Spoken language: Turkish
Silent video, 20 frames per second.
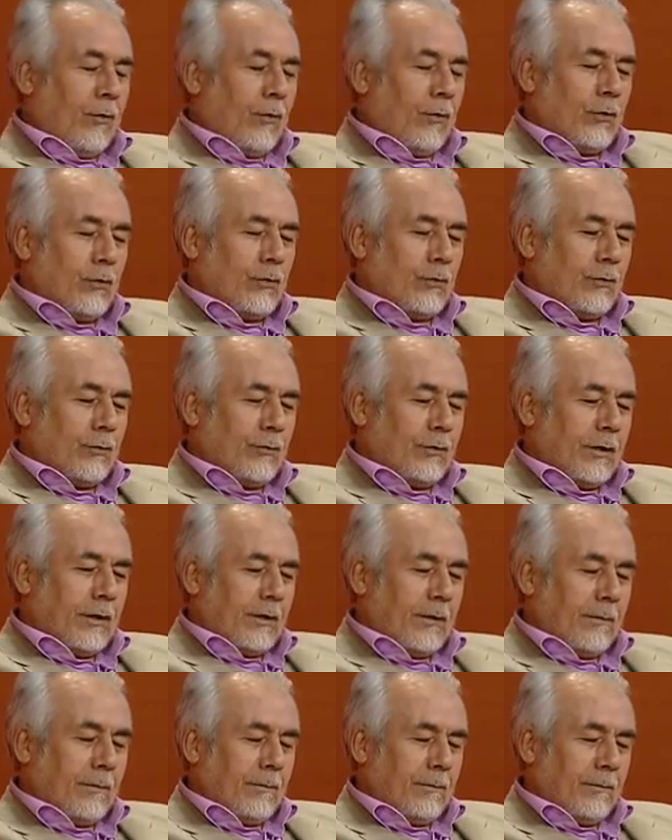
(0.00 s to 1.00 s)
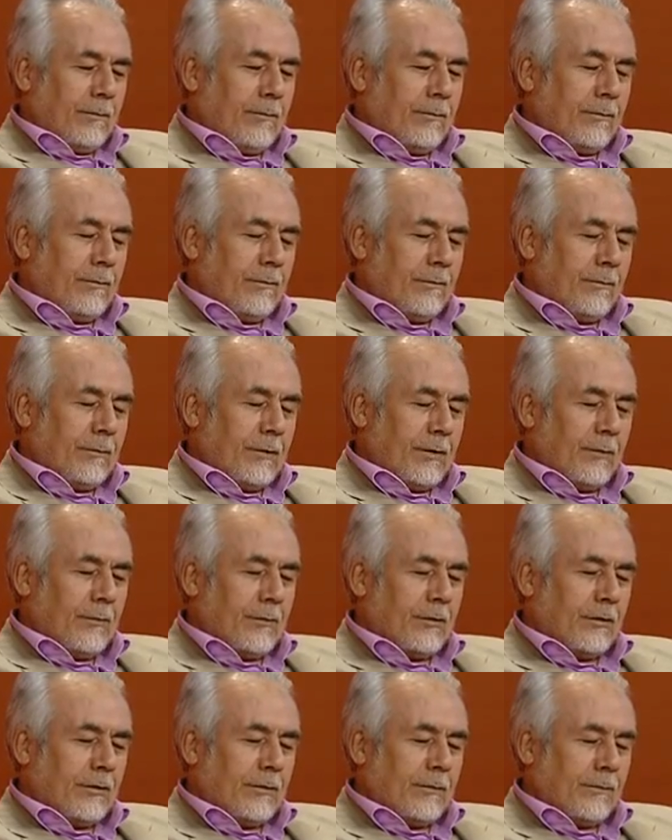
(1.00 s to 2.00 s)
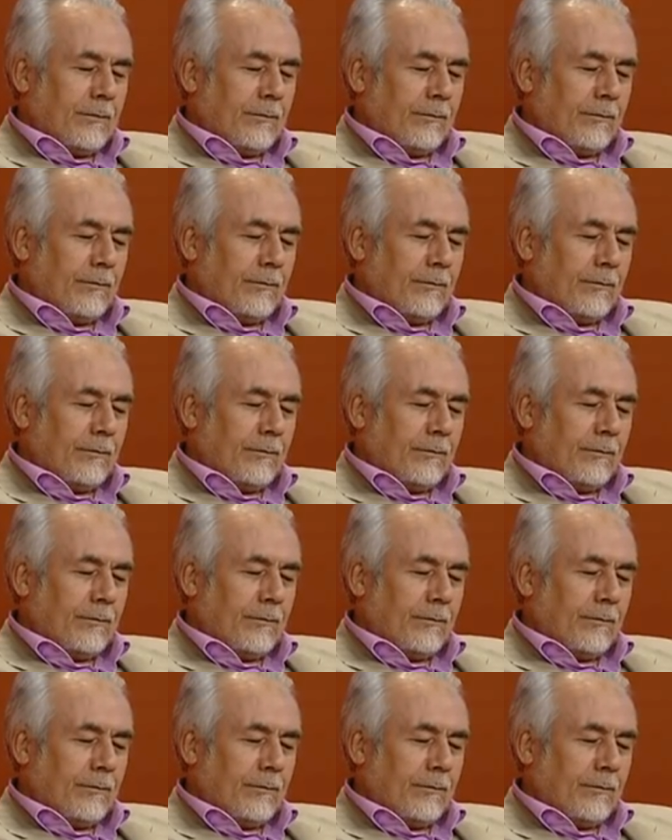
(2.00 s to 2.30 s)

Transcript: oruç tutarım demiş.